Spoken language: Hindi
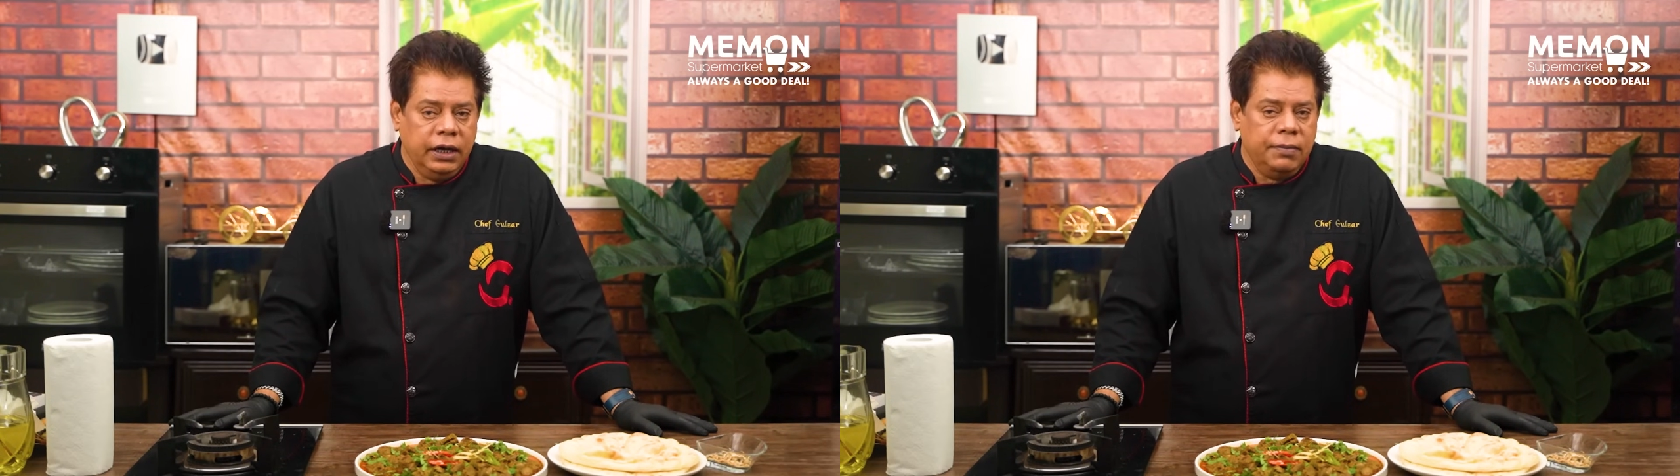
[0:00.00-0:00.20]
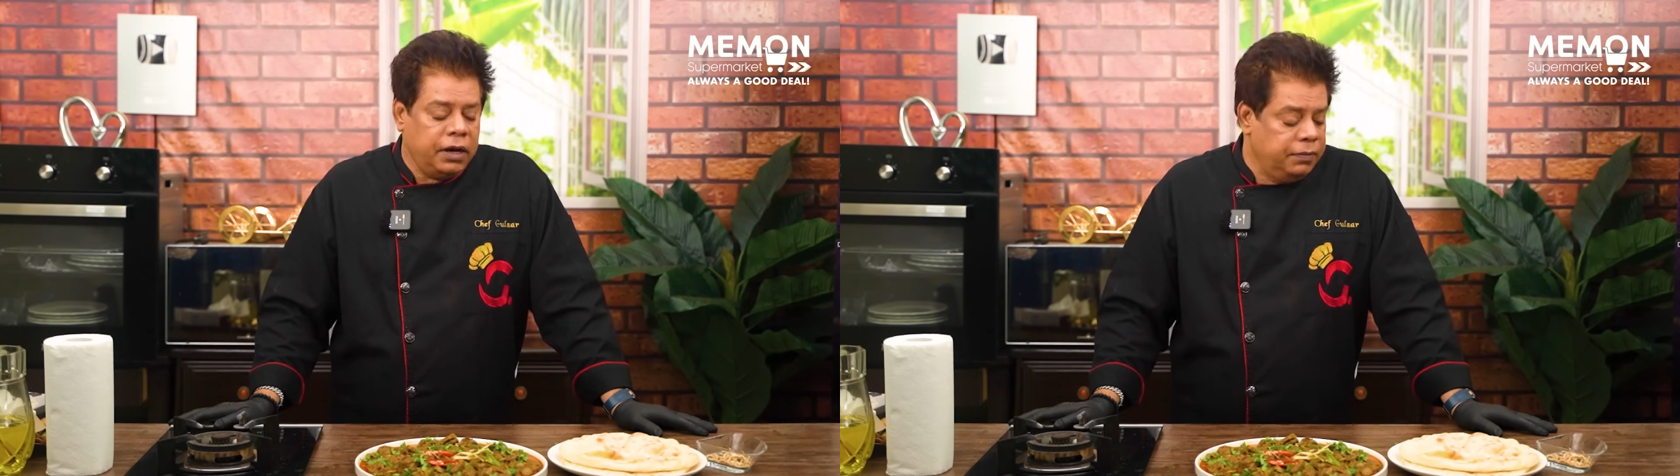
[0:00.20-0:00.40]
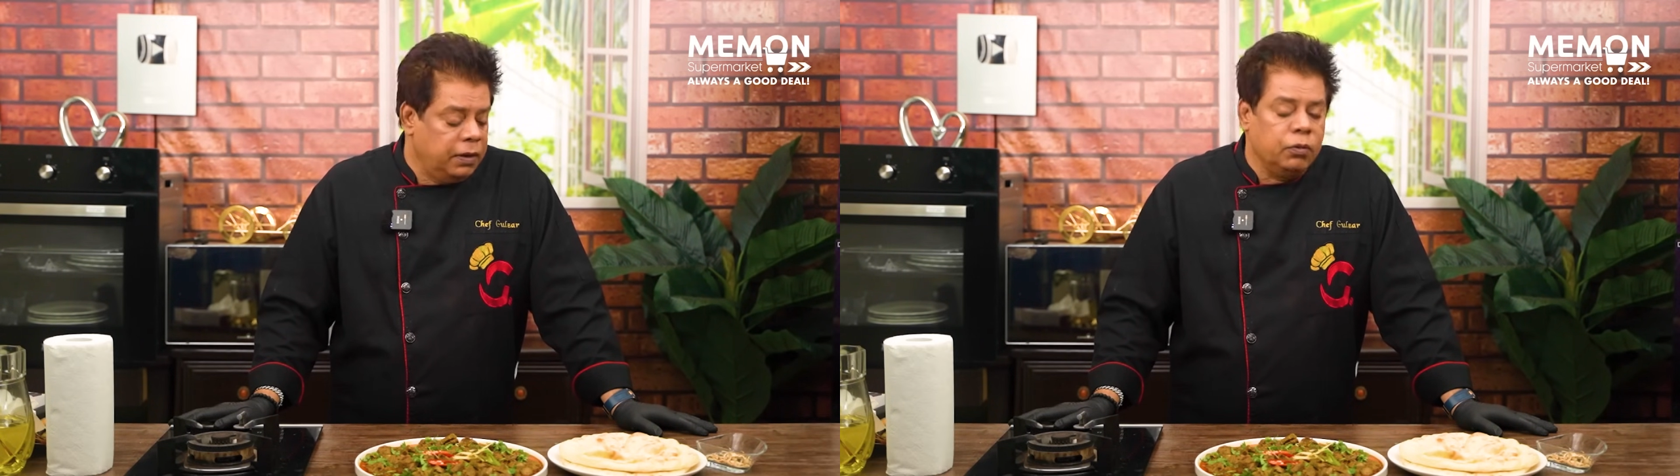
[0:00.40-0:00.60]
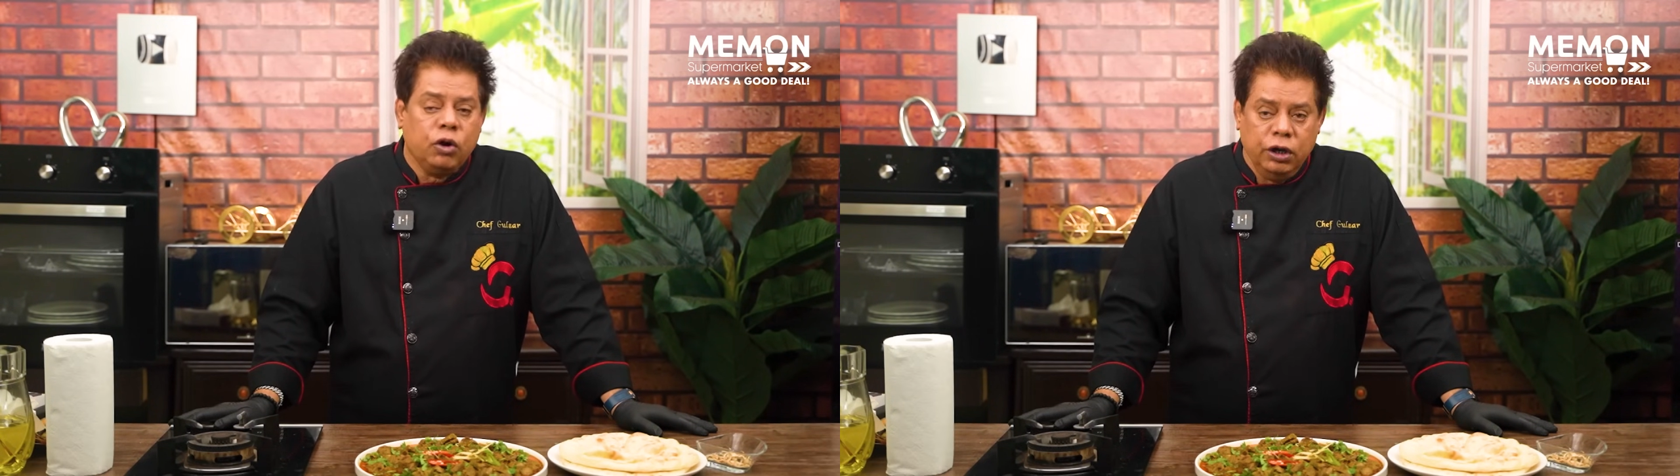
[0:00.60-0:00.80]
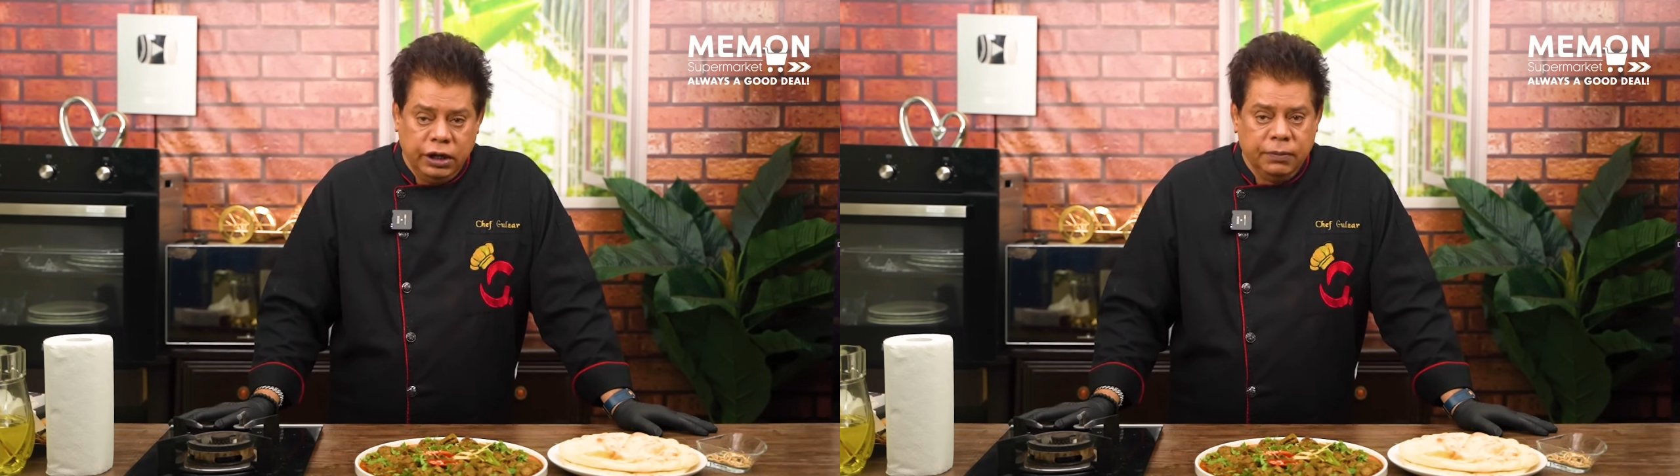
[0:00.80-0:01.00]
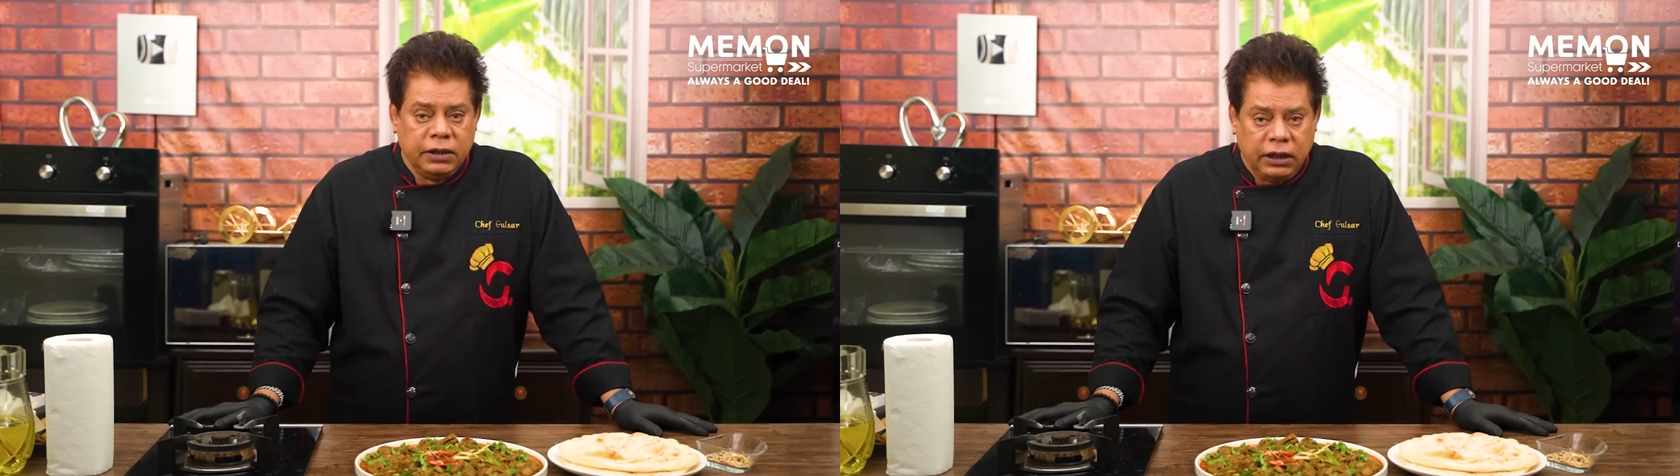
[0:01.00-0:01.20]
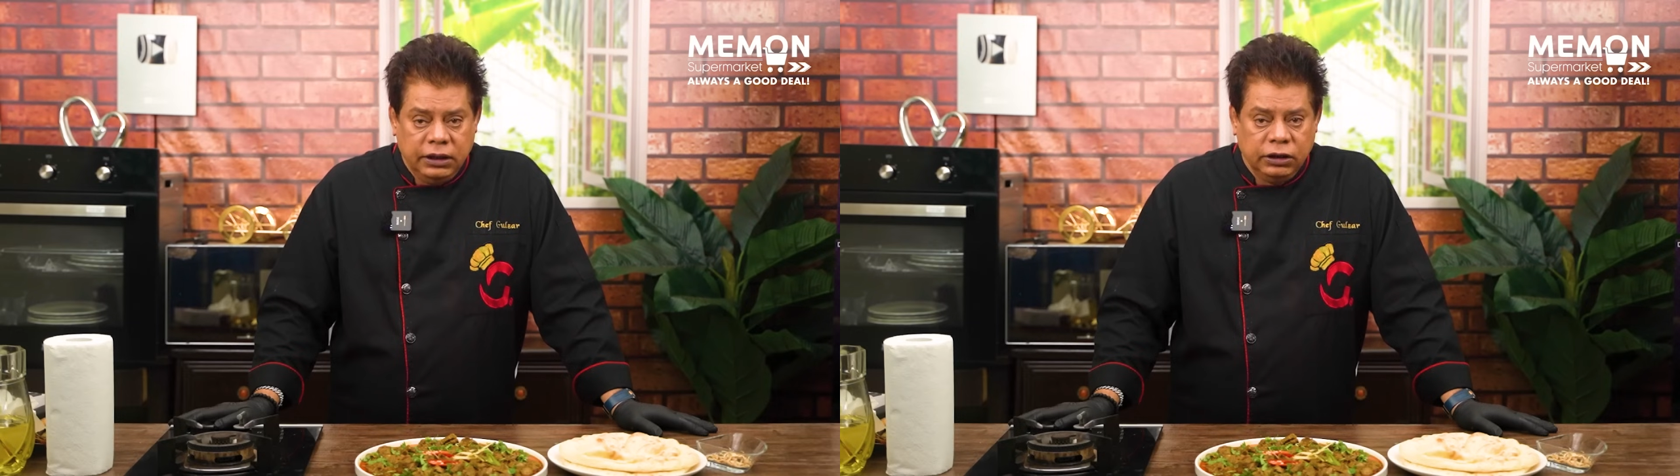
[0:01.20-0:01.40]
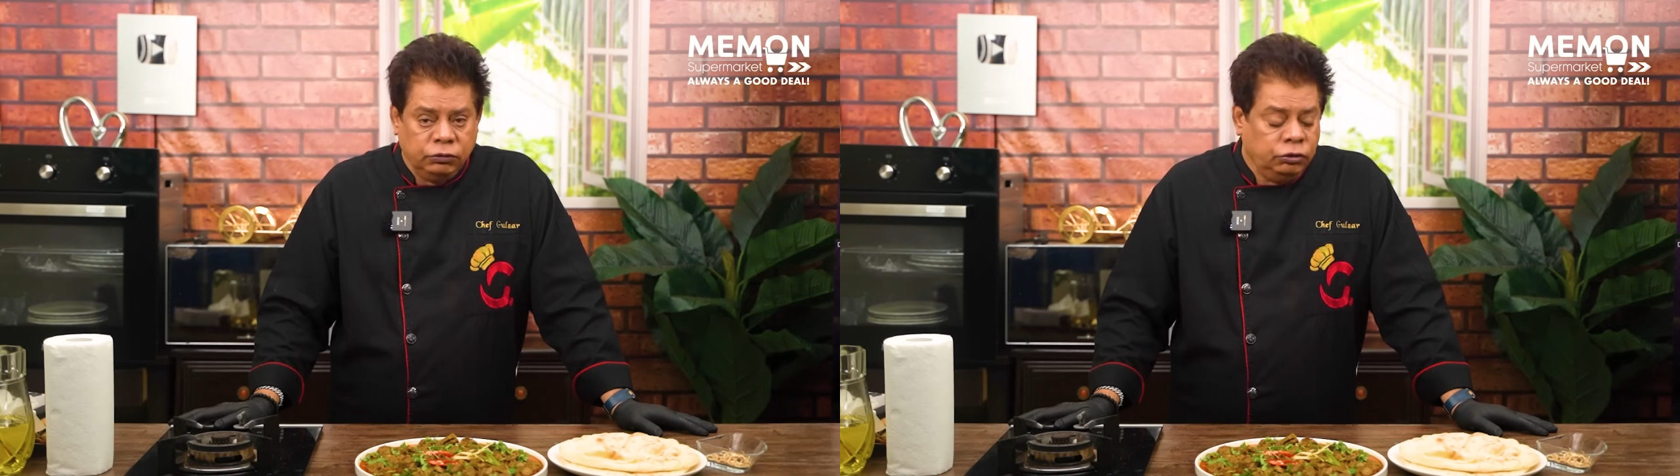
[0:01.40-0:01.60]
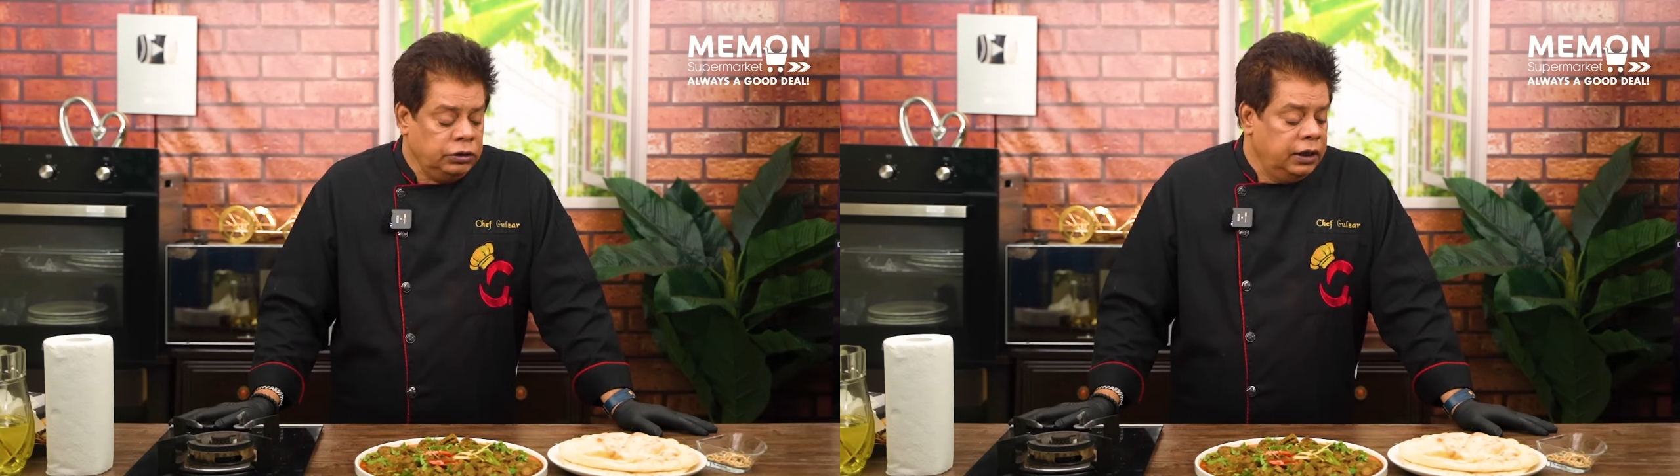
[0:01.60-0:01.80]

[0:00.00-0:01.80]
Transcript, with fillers: का मैं अभी आपको क्वालिटी बता देता हूँ